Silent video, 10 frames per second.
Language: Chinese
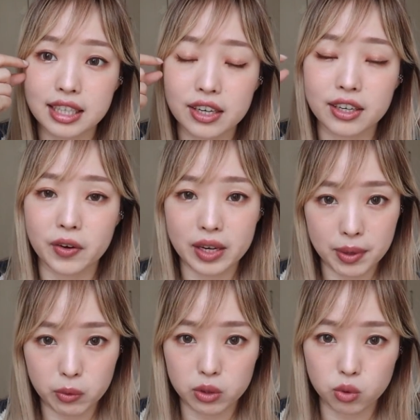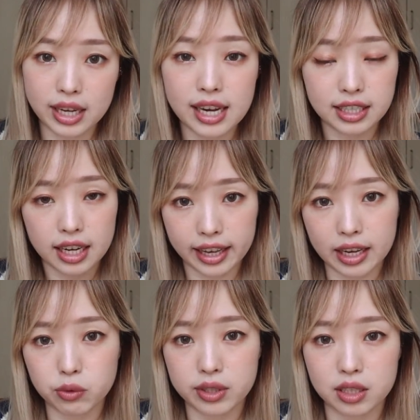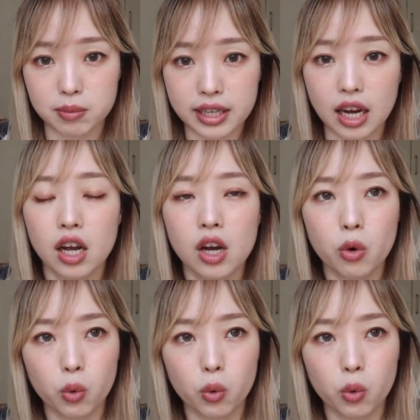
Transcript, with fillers: 加热，然后一边问说：“那你现在的感觉怎么样？”